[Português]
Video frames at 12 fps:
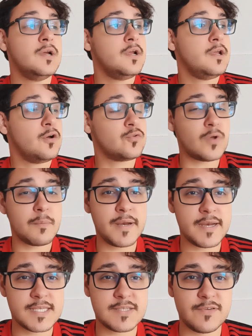Eu estou
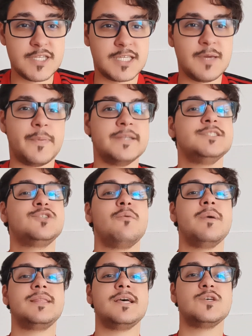abrindo esse vídeo aqui para a gente
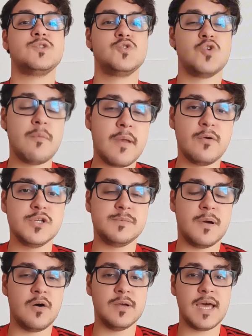comentar sobre a última
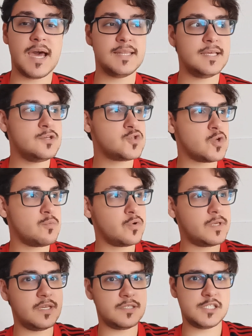rodada e sobre o
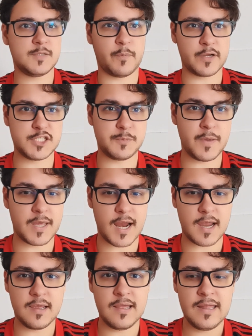que a gente pode
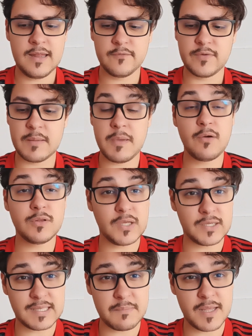esperar. O Flamengo tem uma
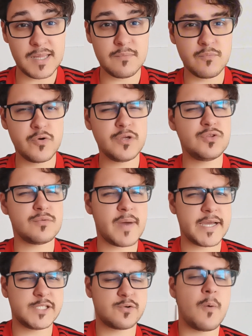tabela muito
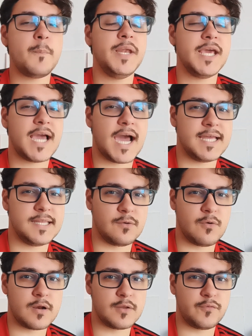mais complicada
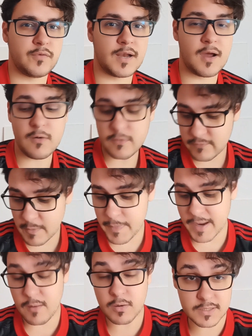agora no final. Vai
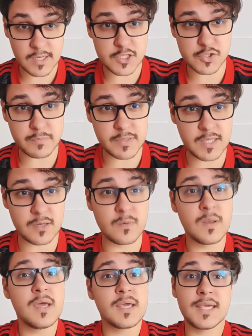pegar o Atlético Mineiro,
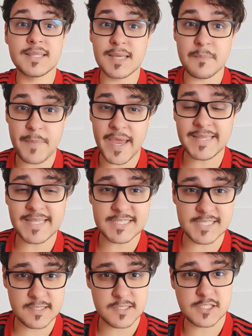que também tem
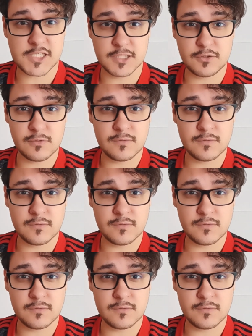chance de título.